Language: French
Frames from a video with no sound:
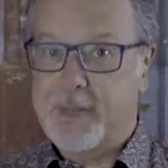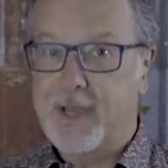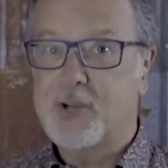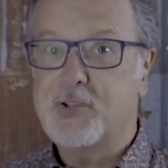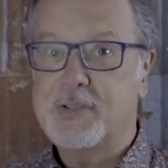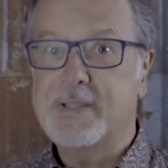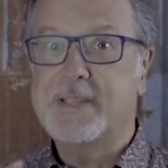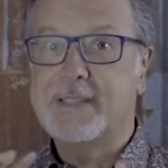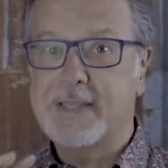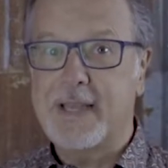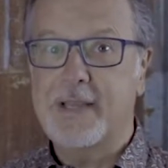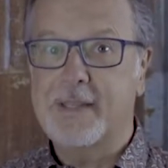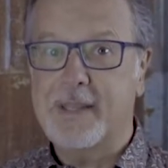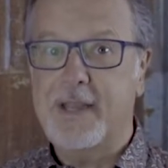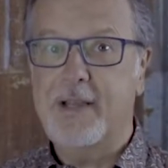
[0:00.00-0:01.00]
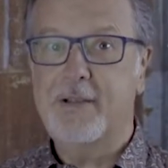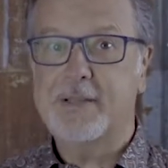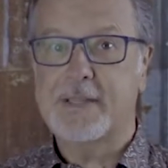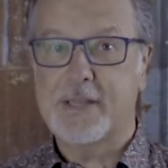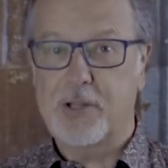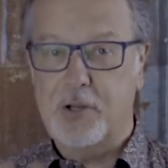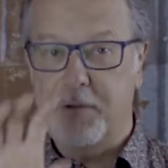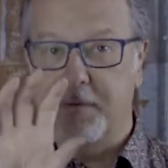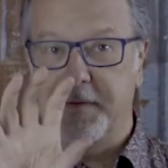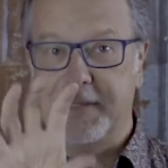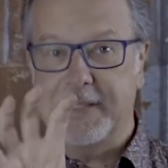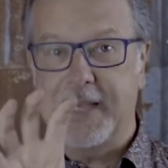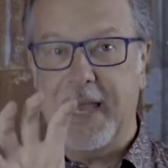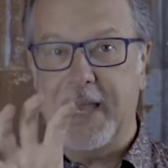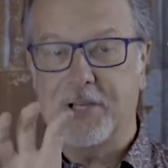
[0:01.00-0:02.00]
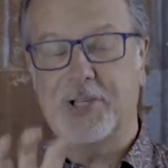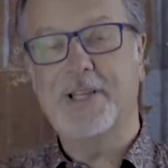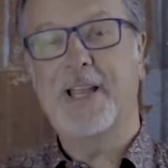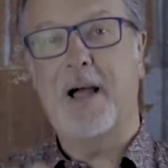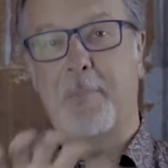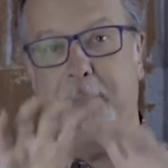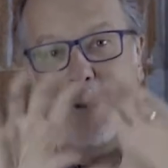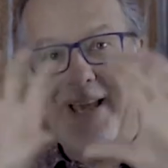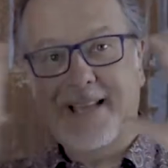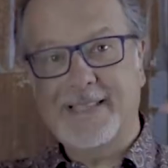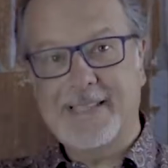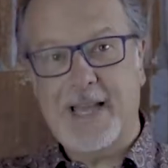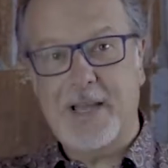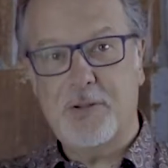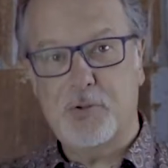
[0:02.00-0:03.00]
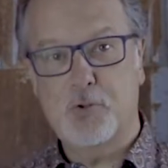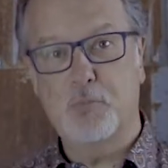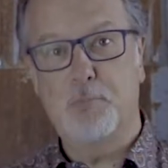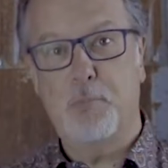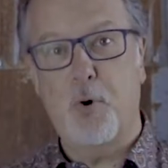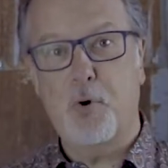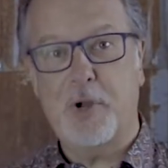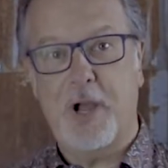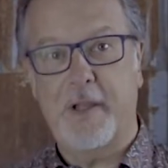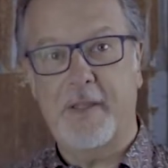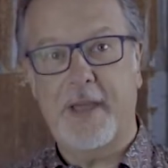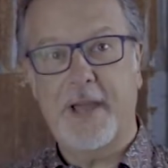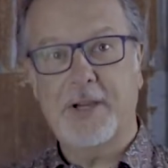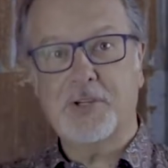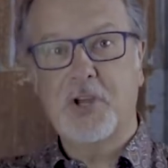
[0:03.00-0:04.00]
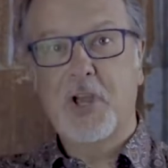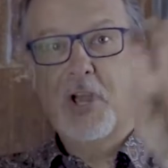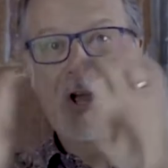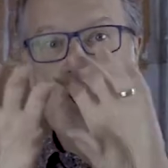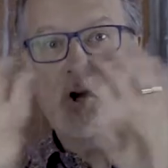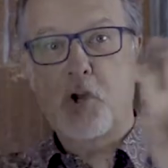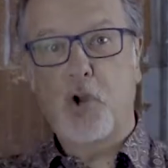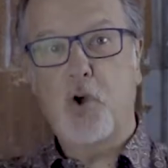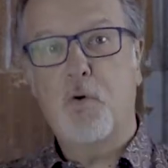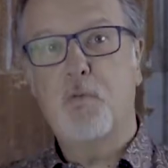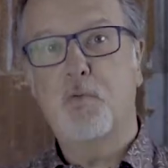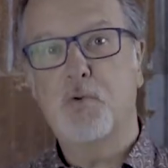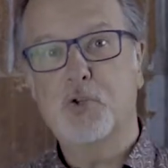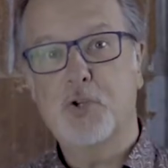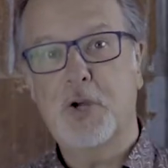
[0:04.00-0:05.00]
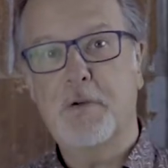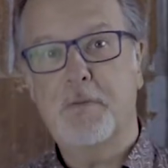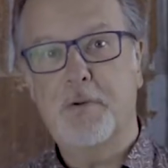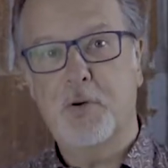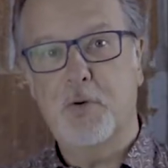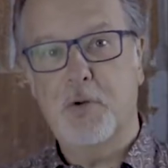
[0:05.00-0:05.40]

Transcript: Quand je dis centrer, c'est que le visage est en plein centre du beau cadrage que l'on vous offre là,